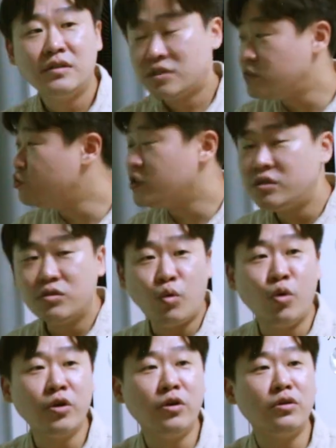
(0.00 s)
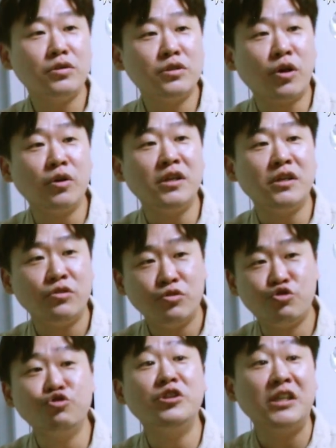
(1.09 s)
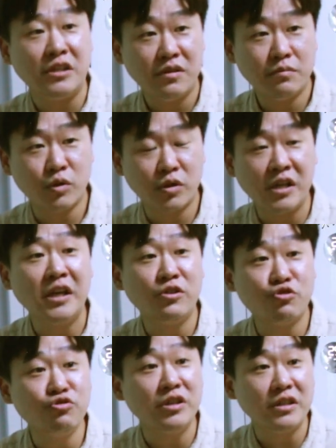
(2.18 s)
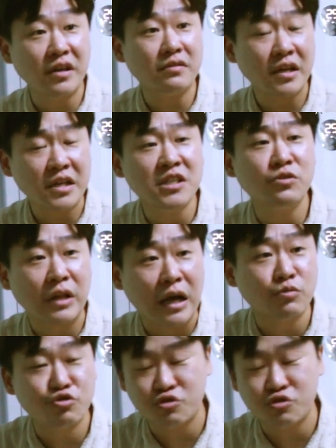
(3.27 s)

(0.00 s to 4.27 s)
지금 우리는 고려, 정기, 중기, 뭐 길게는 중기, 세 시기로 나누는